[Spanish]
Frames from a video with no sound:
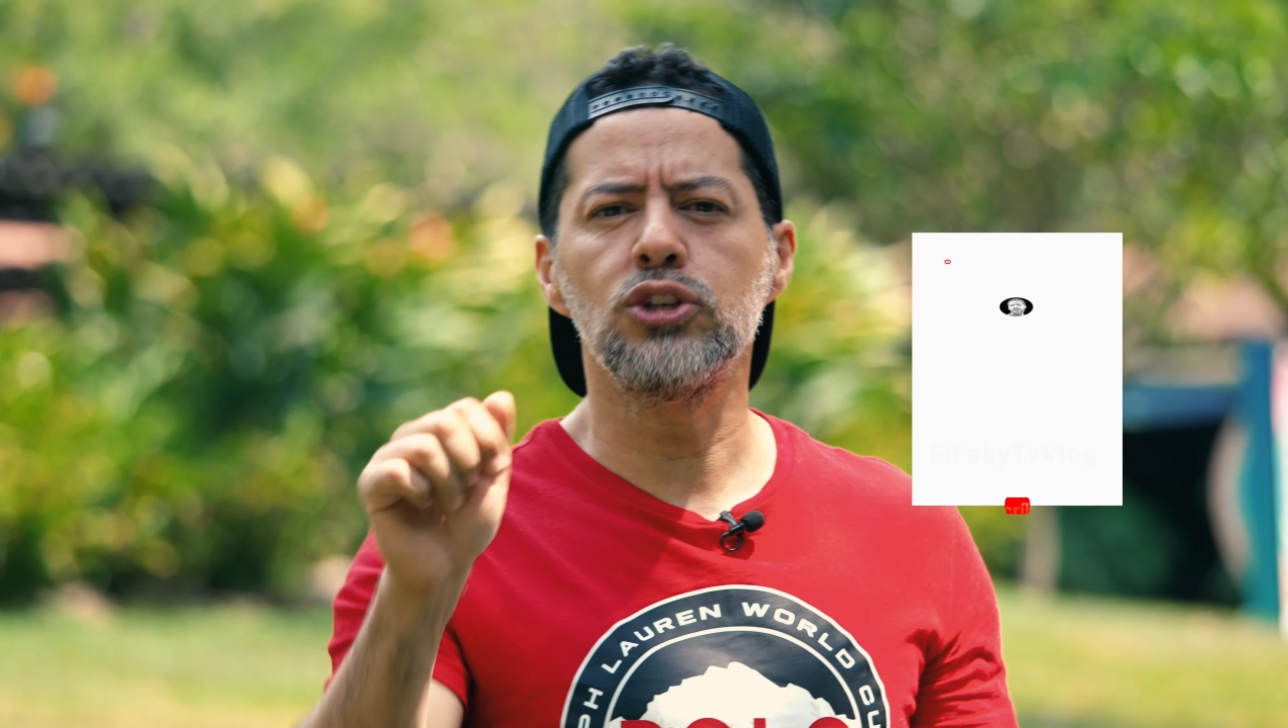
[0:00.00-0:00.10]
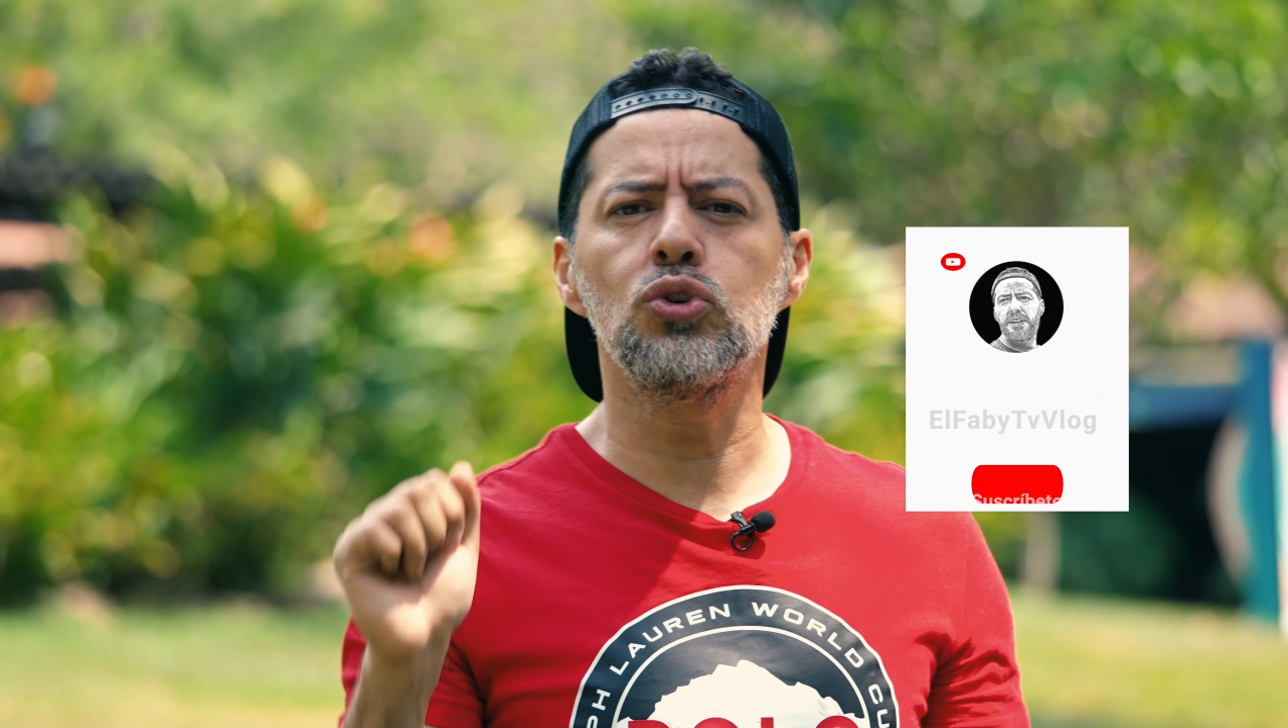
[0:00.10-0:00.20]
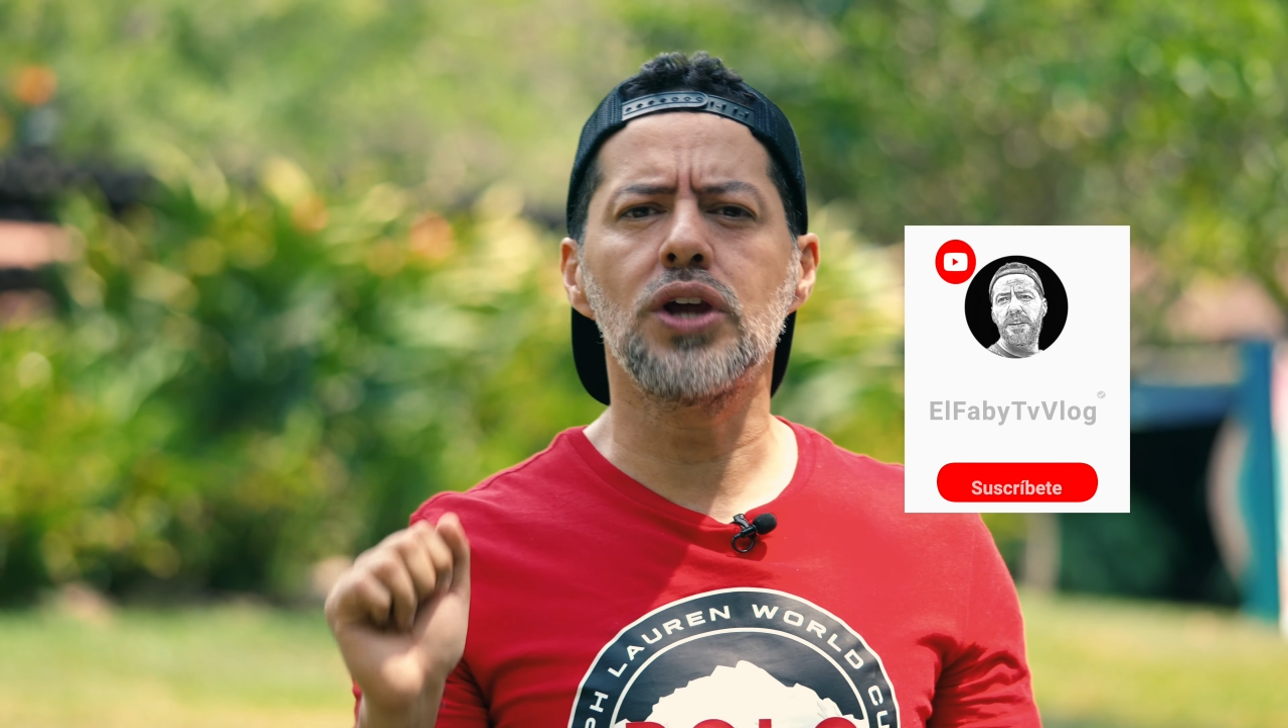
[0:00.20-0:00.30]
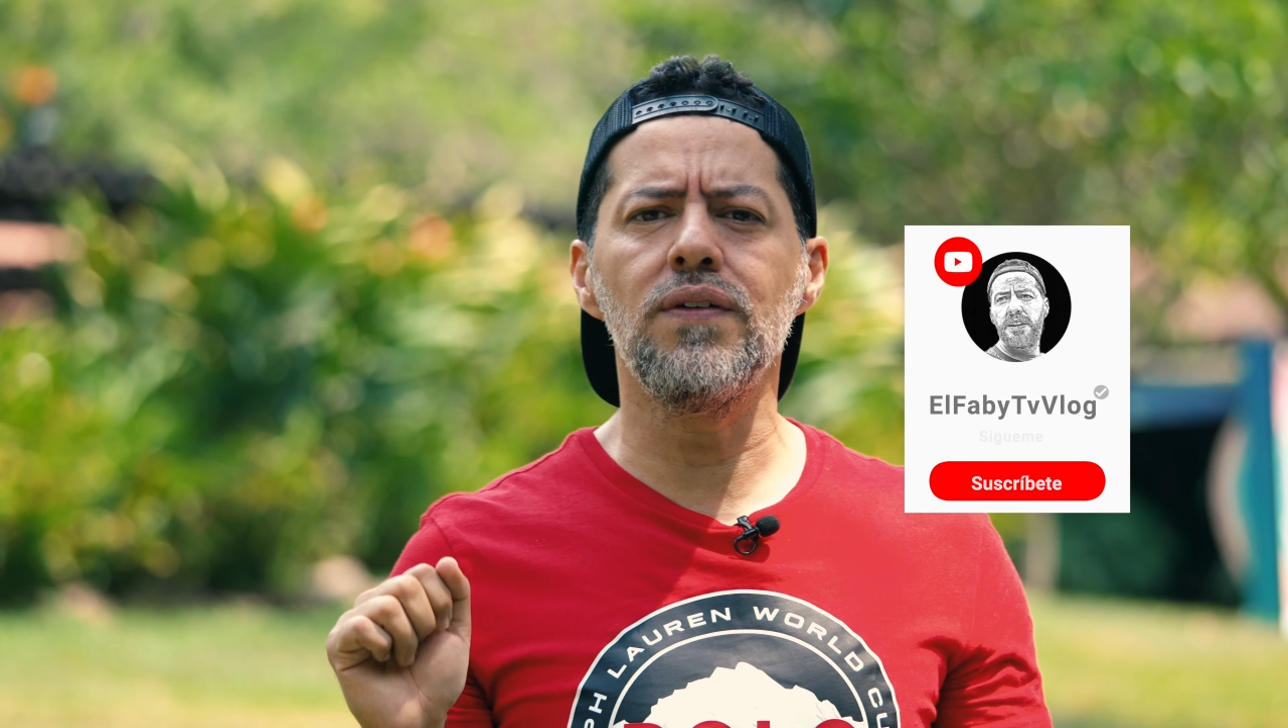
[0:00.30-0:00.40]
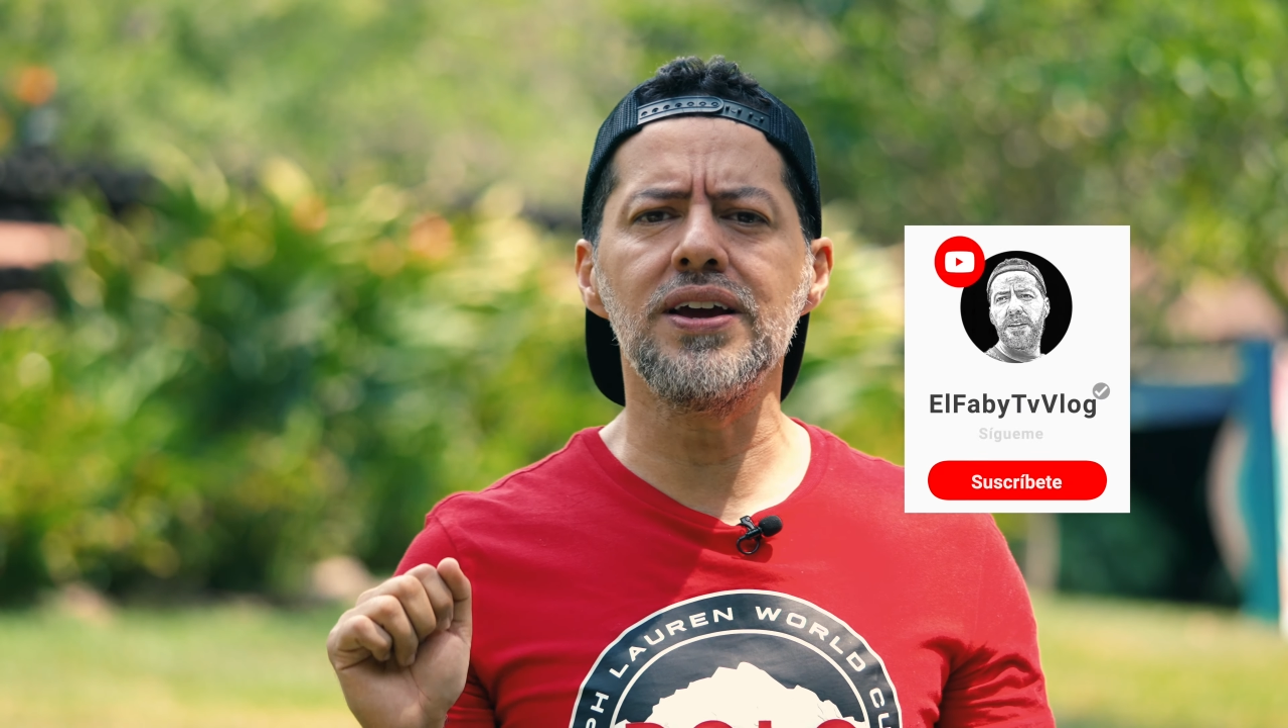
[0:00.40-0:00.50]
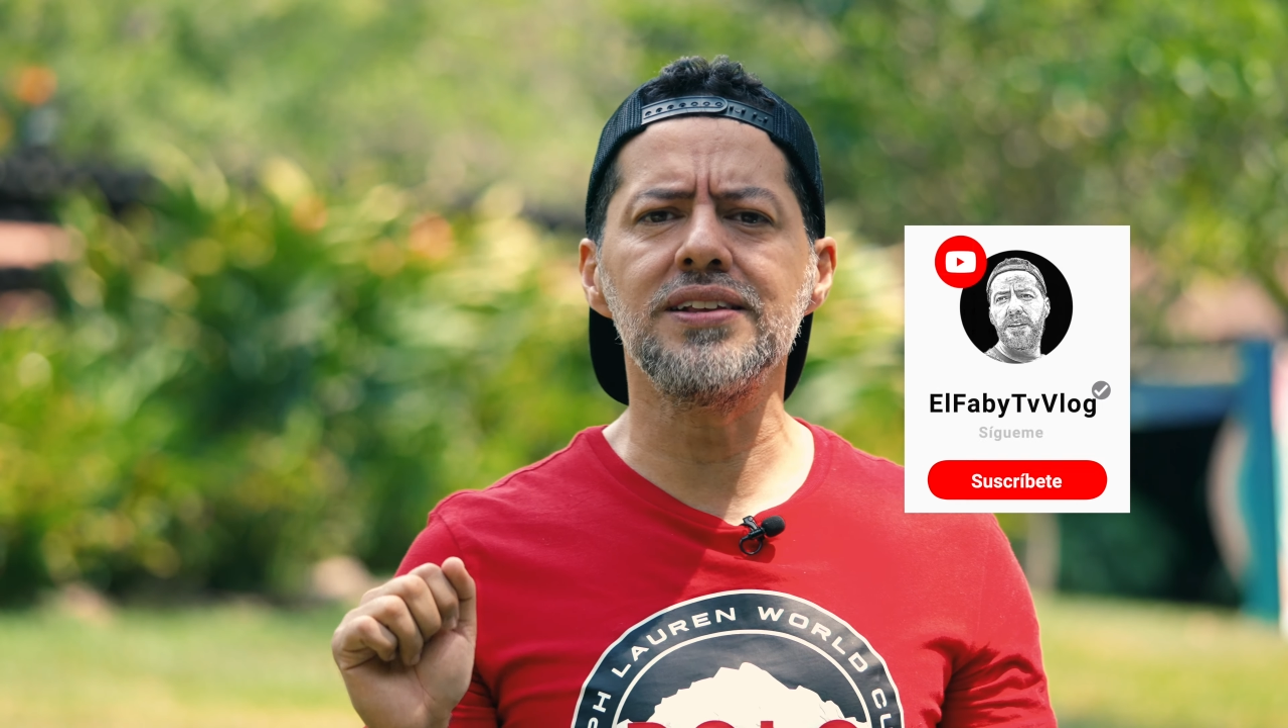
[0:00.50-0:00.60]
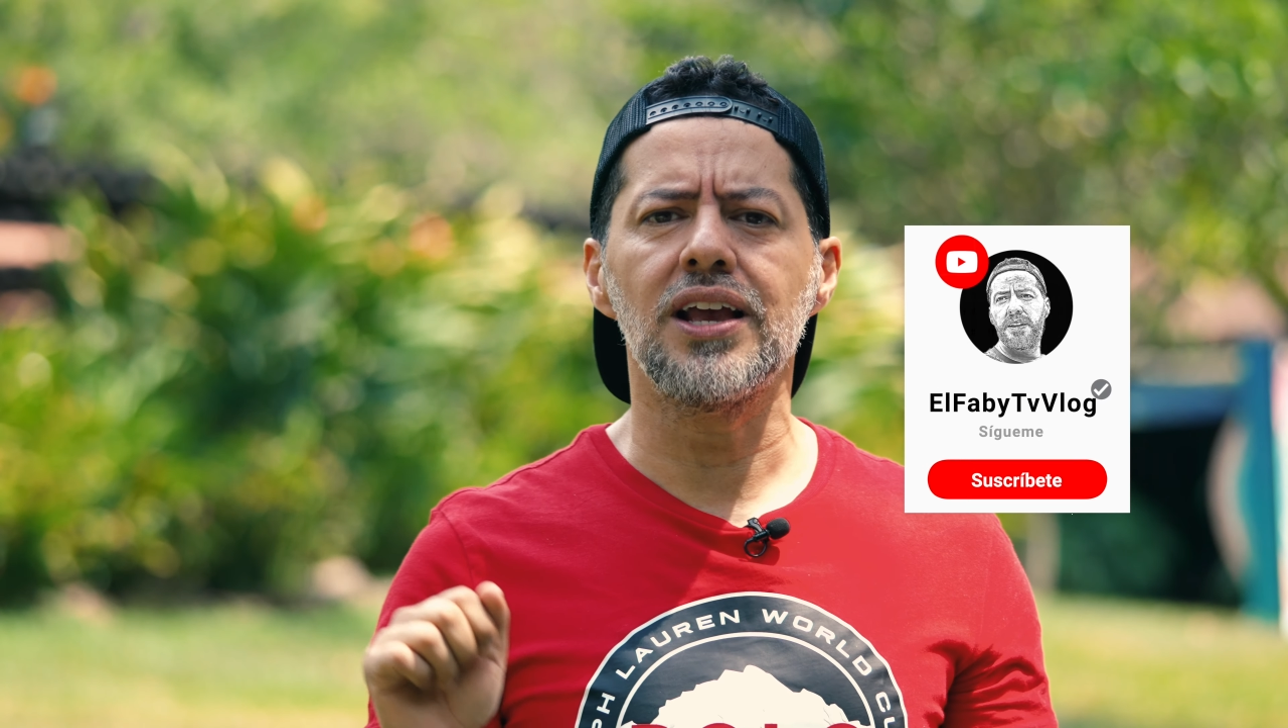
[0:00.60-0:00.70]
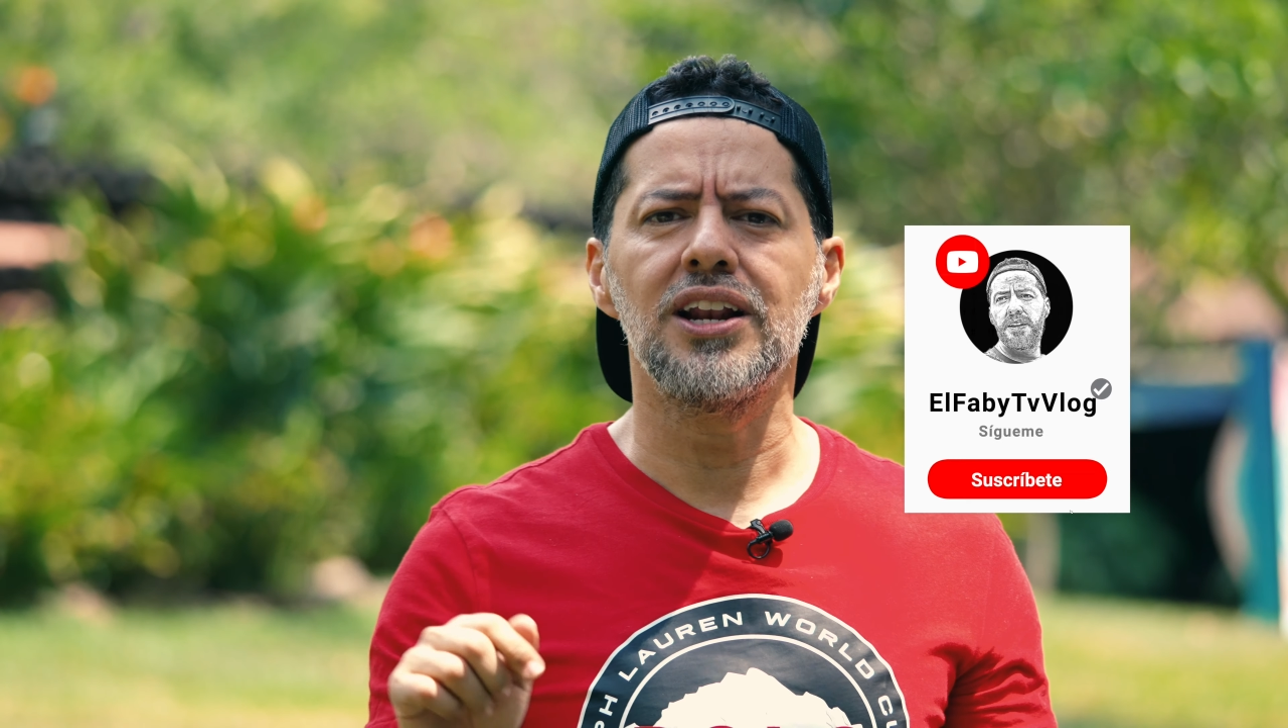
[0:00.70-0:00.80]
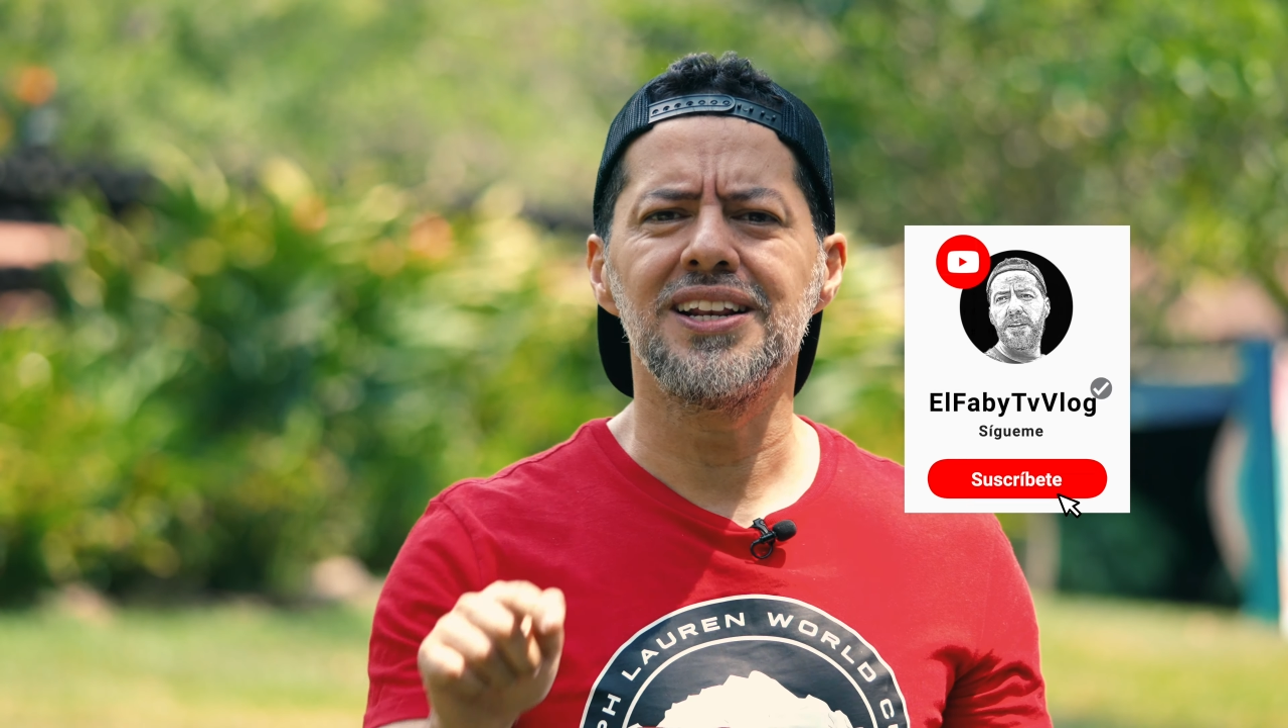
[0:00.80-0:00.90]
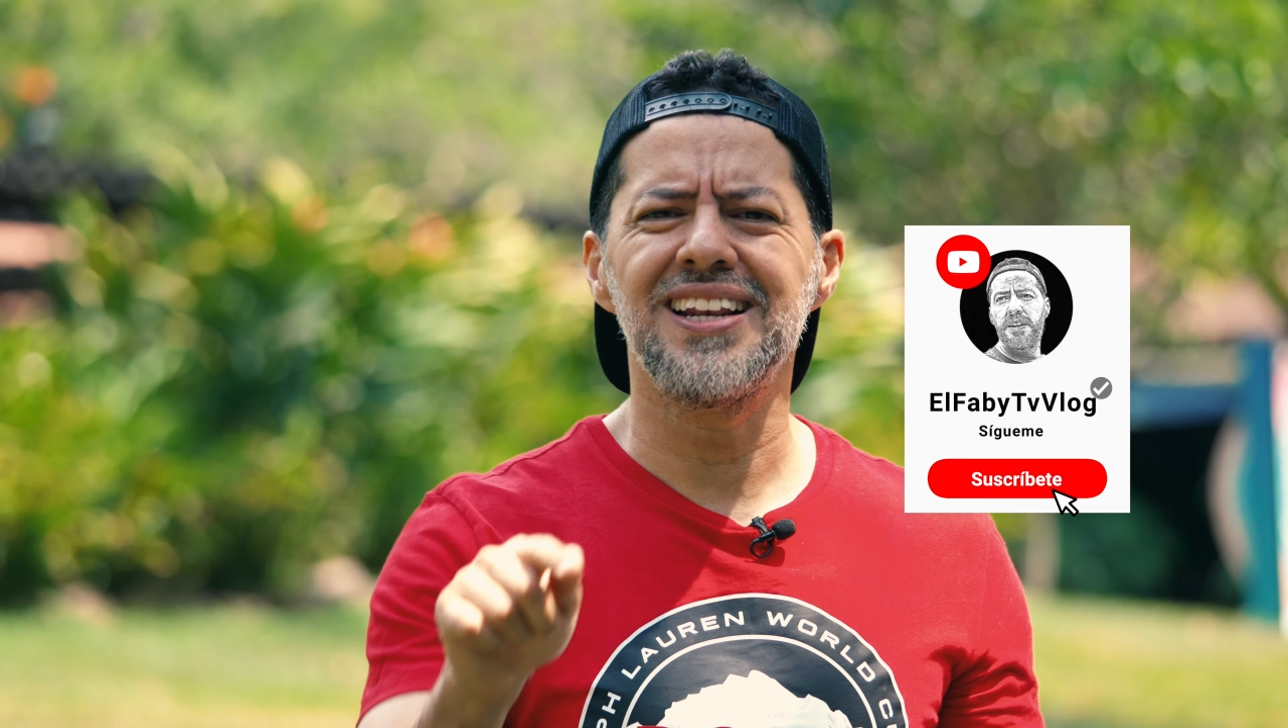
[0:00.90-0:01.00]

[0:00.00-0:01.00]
suscribirse.